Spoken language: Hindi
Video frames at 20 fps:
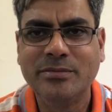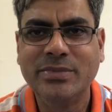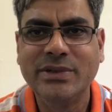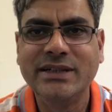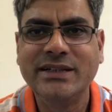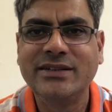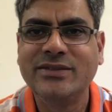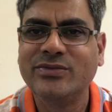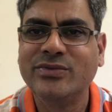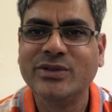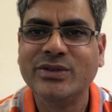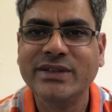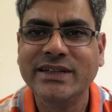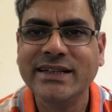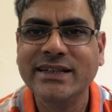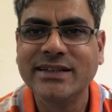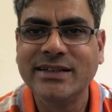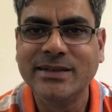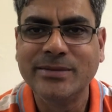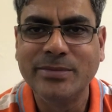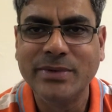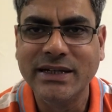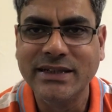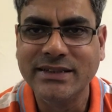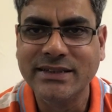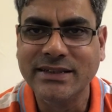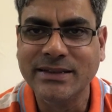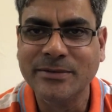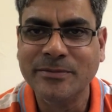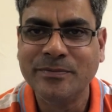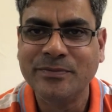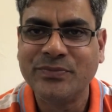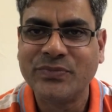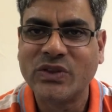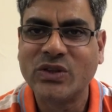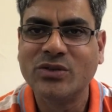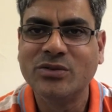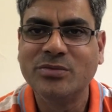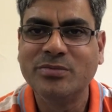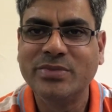बट वो नहीं कर पाते
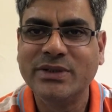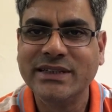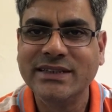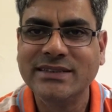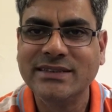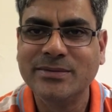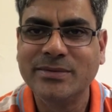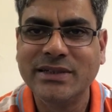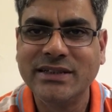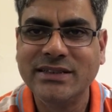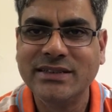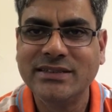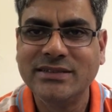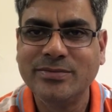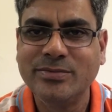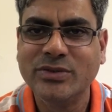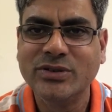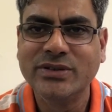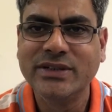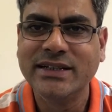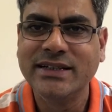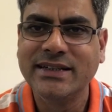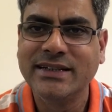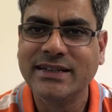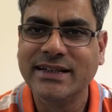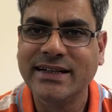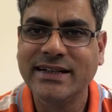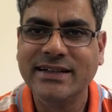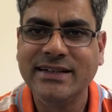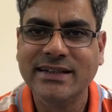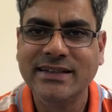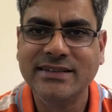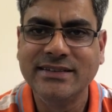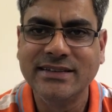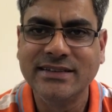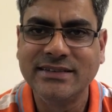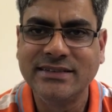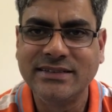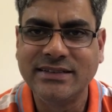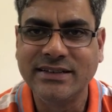तो बड़ी ज़बरदस्त बुक है
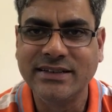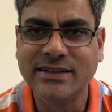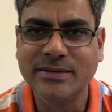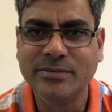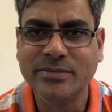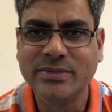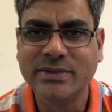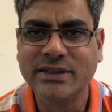इंटेलिजेंस ट्रैप